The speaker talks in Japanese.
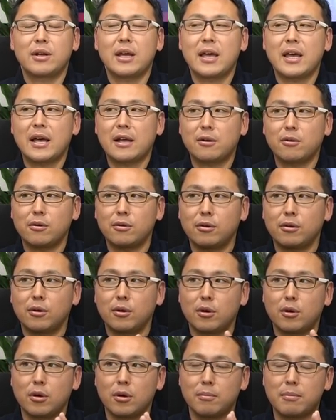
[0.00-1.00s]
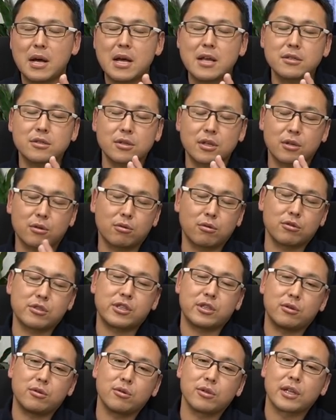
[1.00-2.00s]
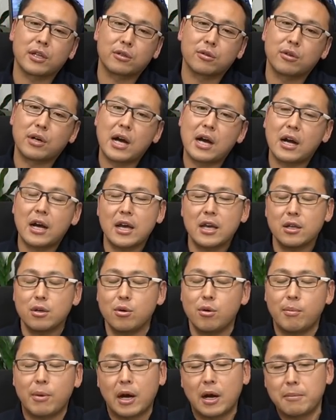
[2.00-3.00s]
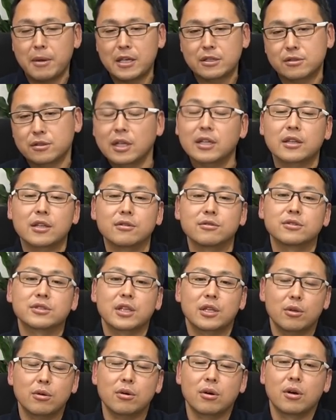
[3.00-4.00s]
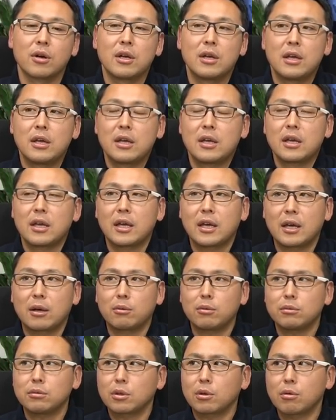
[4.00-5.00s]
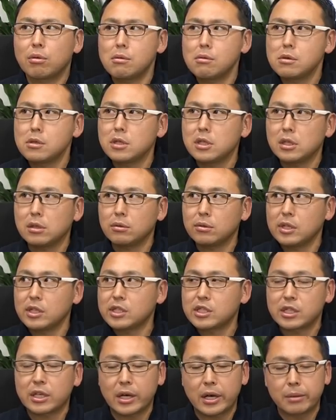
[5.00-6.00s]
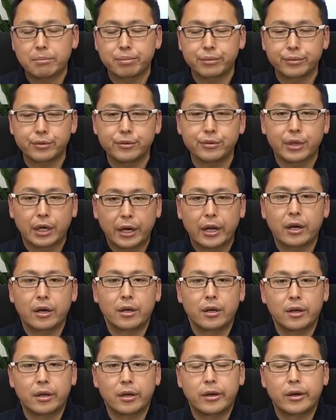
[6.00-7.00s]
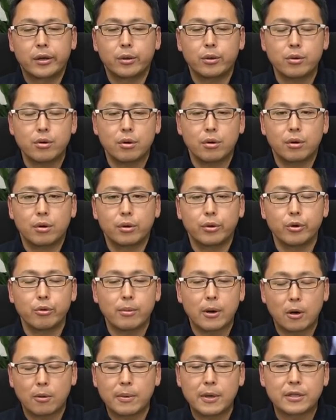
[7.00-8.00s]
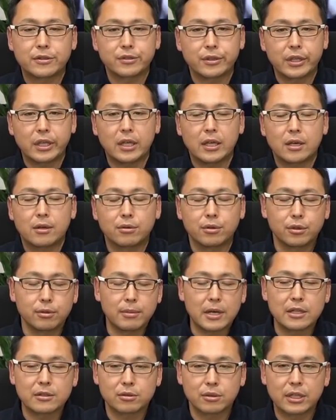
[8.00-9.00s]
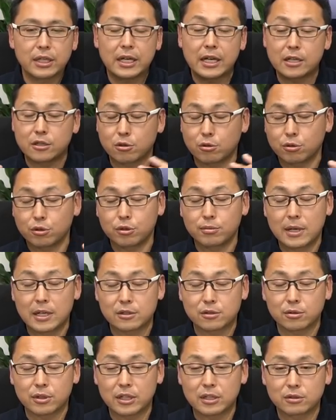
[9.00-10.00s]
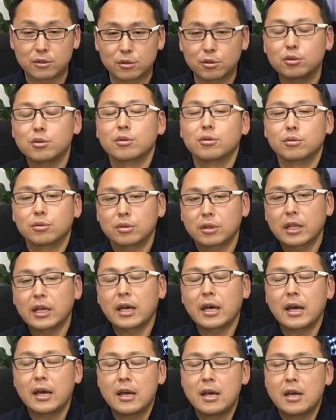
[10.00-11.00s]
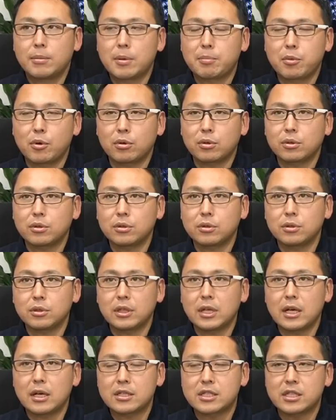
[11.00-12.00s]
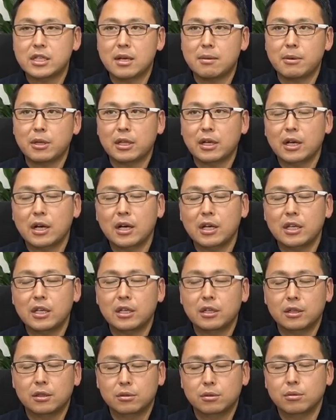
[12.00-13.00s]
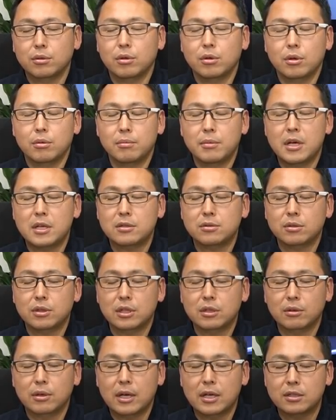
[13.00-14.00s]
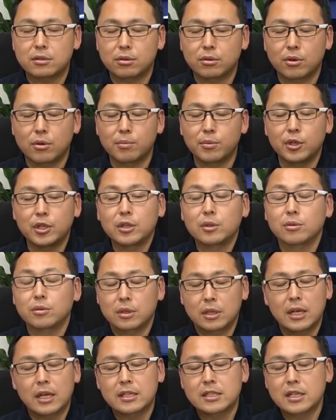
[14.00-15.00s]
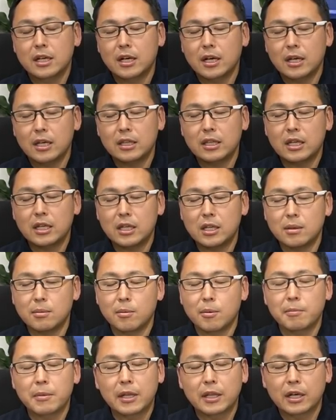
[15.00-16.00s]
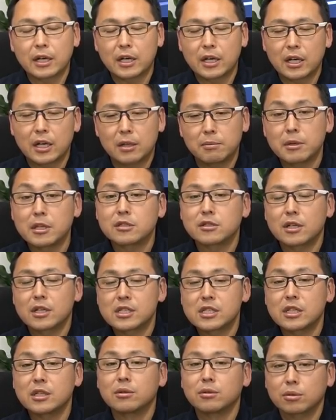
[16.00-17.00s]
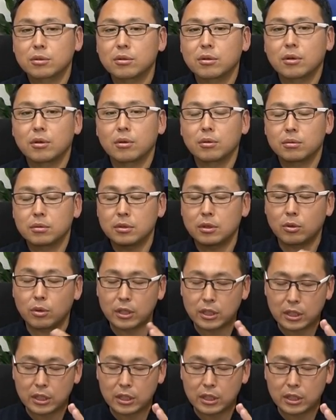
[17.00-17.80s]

これあのマンソリーの公式の方だと赤いローマがベースになってるんですけど、えー、本当に紺色に近いブルーかなのローマをベースにフルマンソリー、外装フルマンソリーにするということで、まあ、僕が調べた限りだとマンソリーの外装コンプリートって世界的にもまだかなり珍しいのと、こ